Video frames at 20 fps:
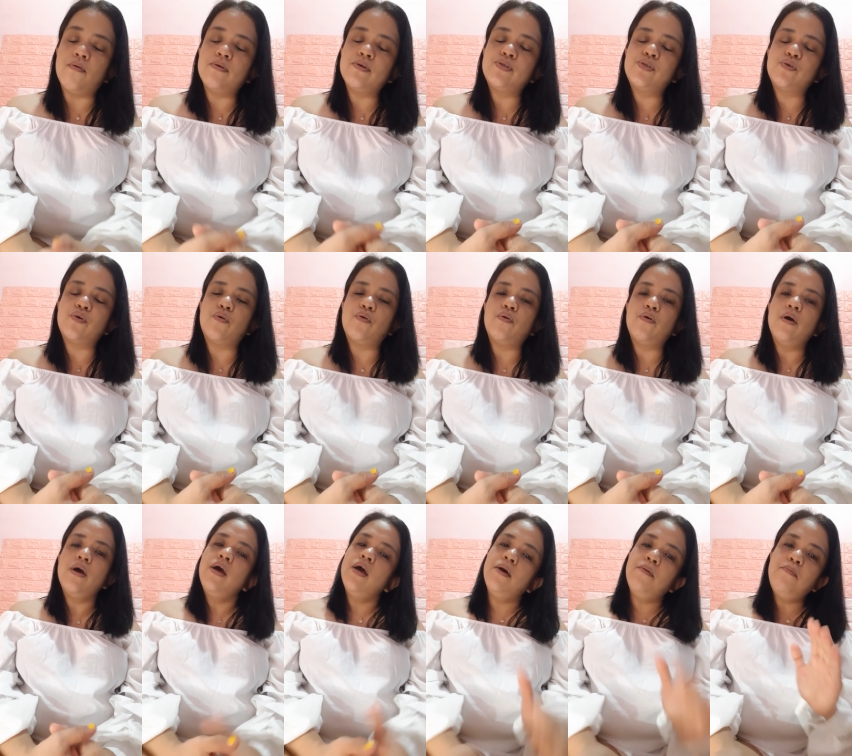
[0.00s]
So,
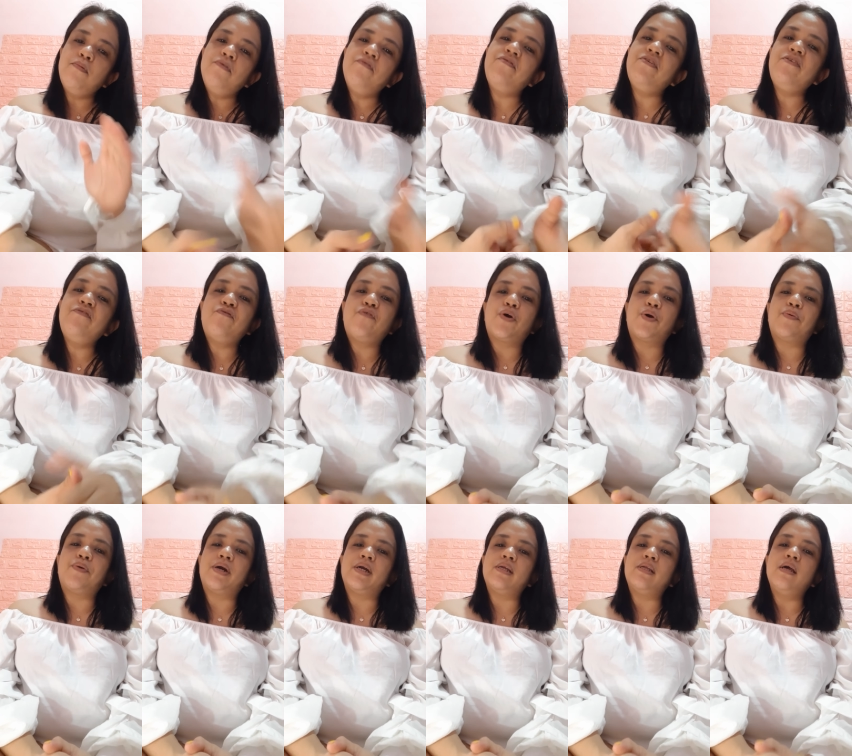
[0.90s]
Moving
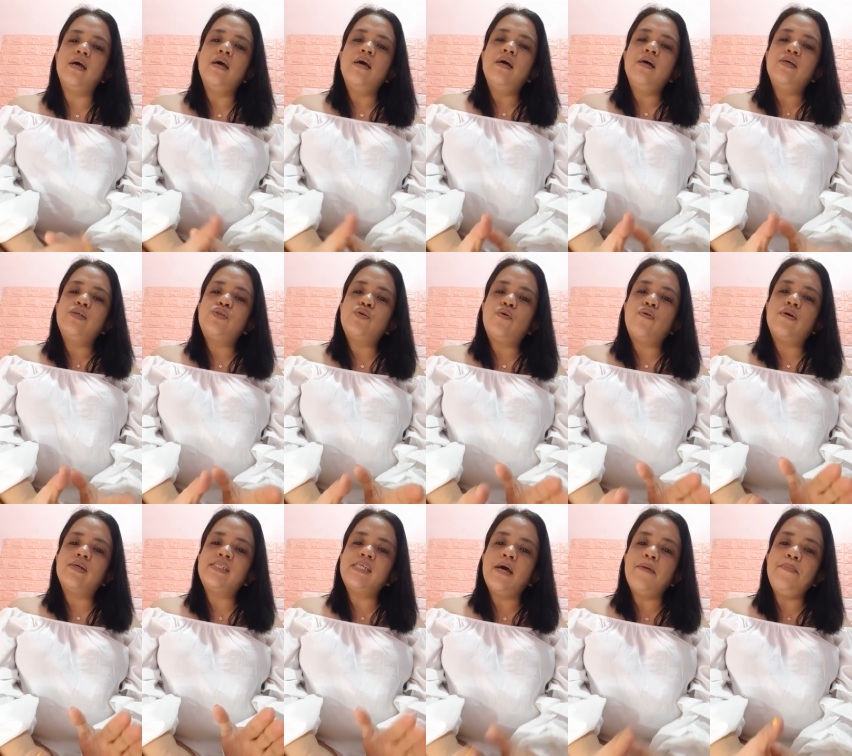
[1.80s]
forward, so
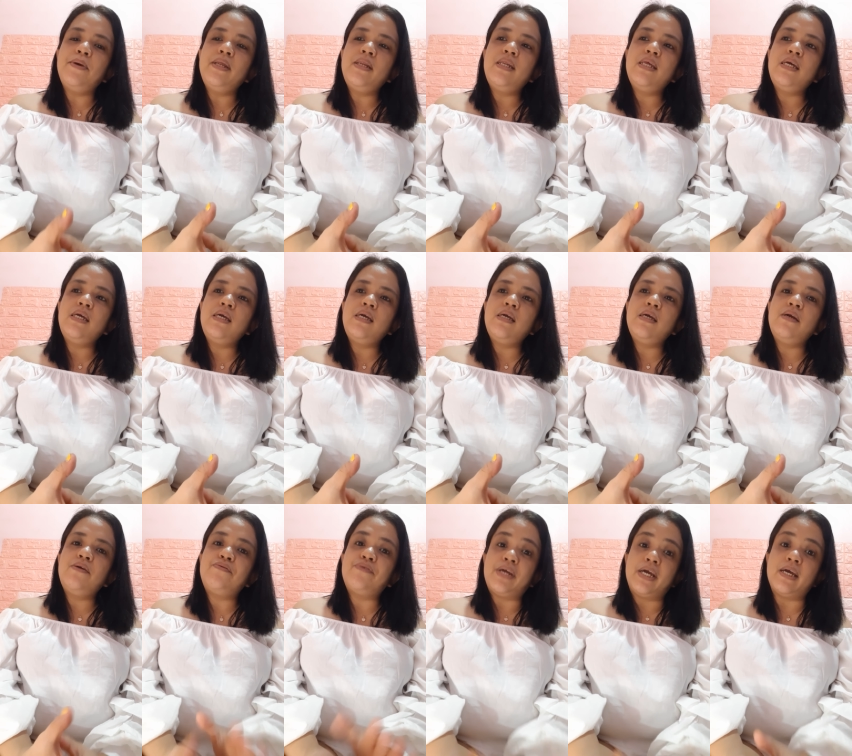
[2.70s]
sabi
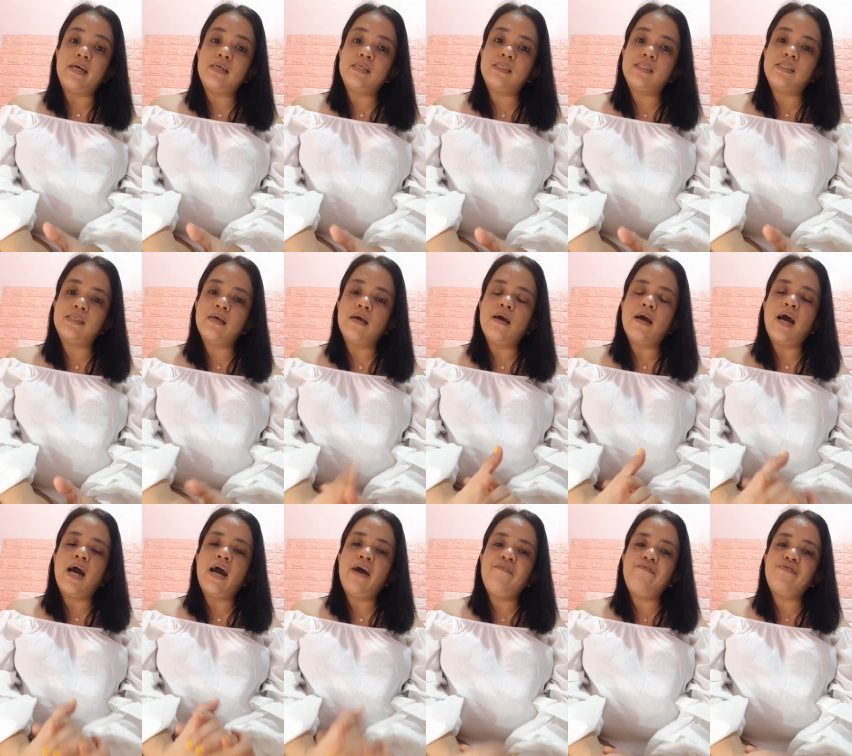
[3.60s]
ni Rix,
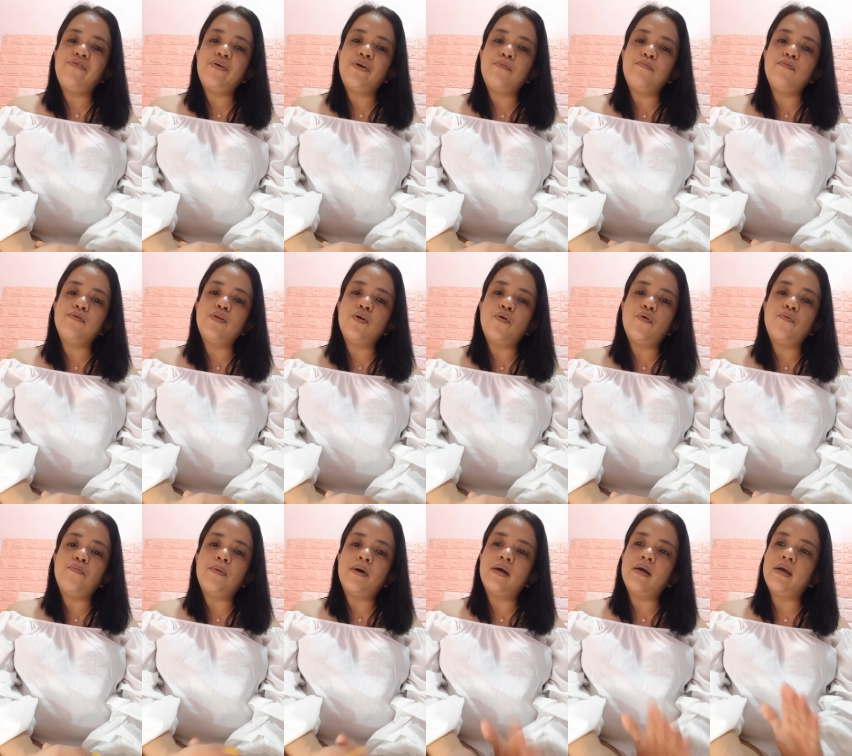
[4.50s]
after mo daw
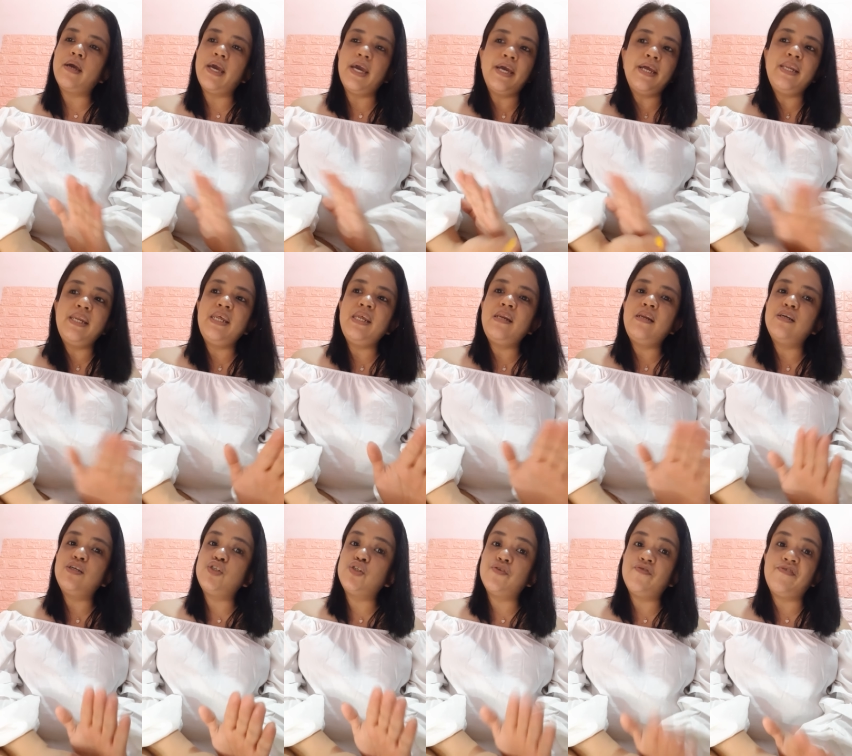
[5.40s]
mag any
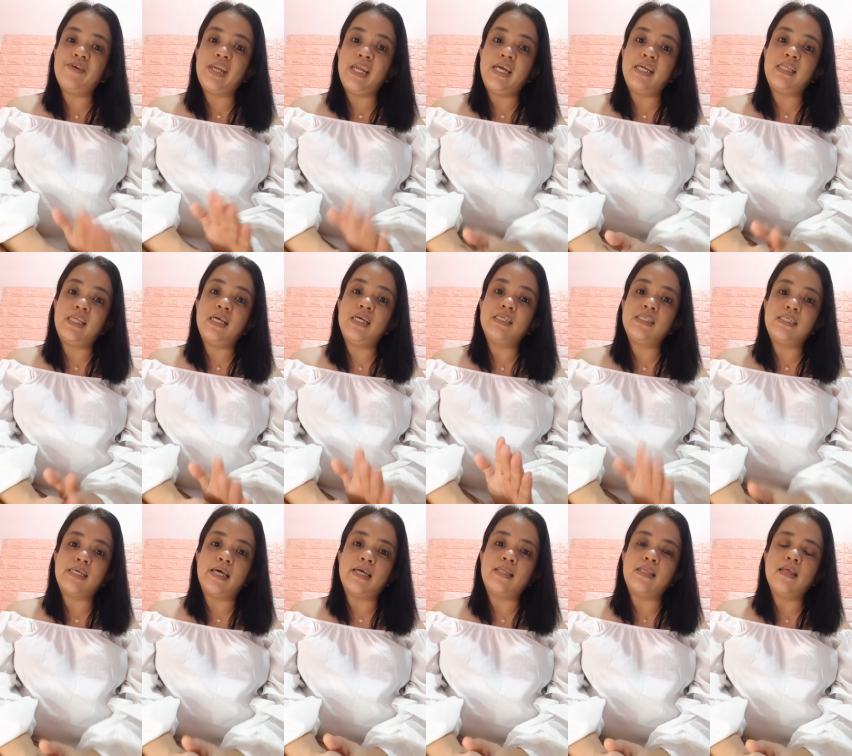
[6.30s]
rejuvenating
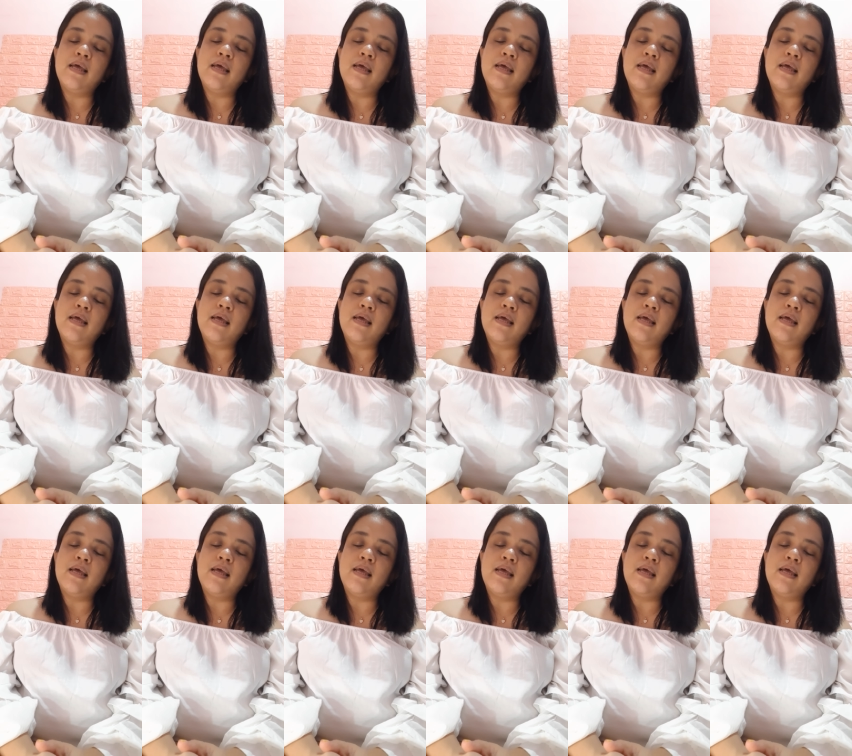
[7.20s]
set,